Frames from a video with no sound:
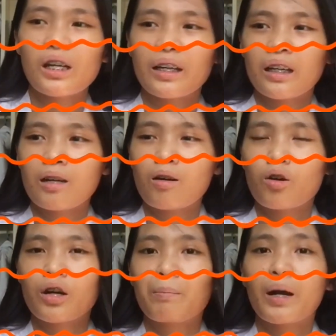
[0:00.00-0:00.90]
mo siyang lagyan ng
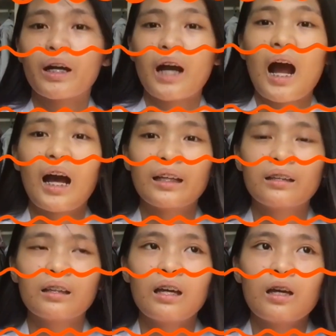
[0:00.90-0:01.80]
or markahan
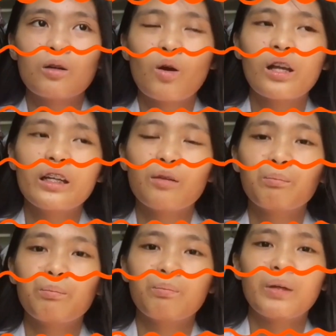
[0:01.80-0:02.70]
kung
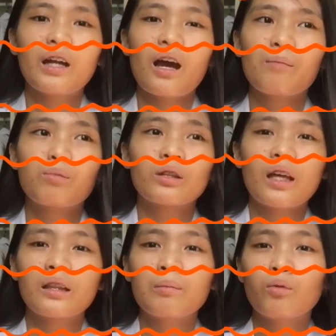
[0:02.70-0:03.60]
alin
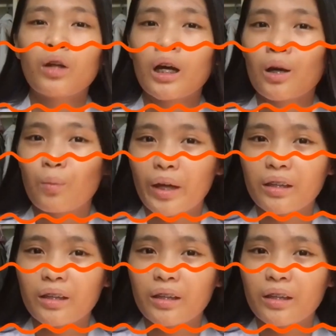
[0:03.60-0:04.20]
pinaka-importante munang